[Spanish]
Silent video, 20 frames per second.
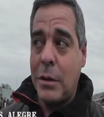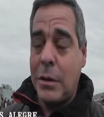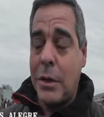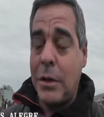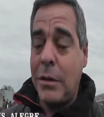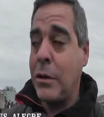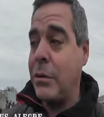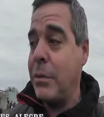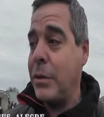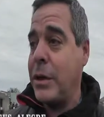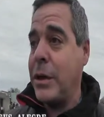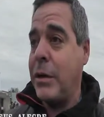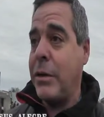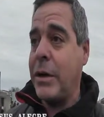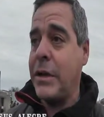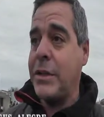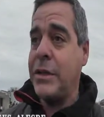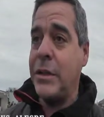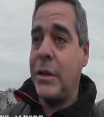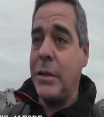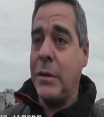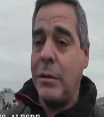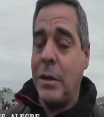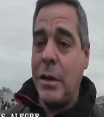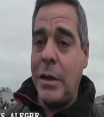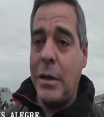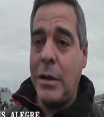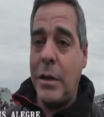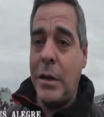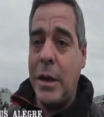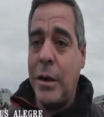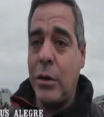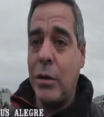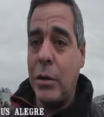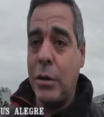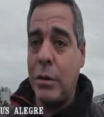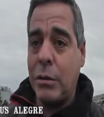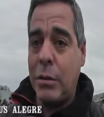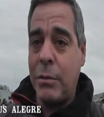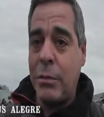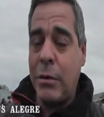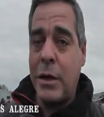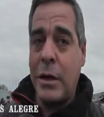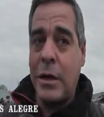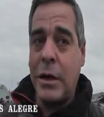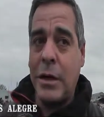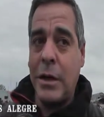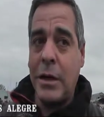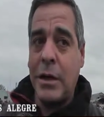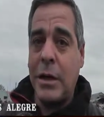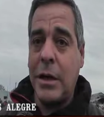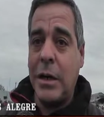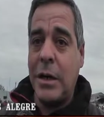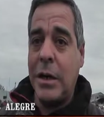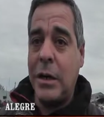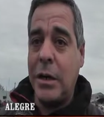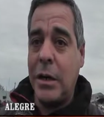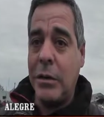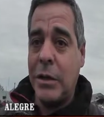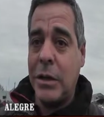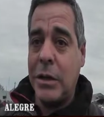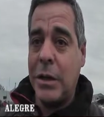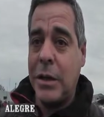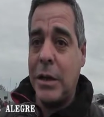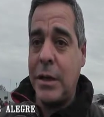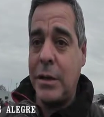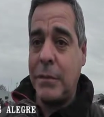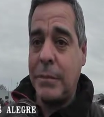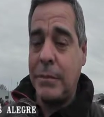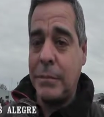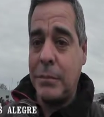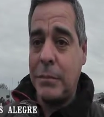te comentaba recién, en agosto vamos a traer al Negro Estrada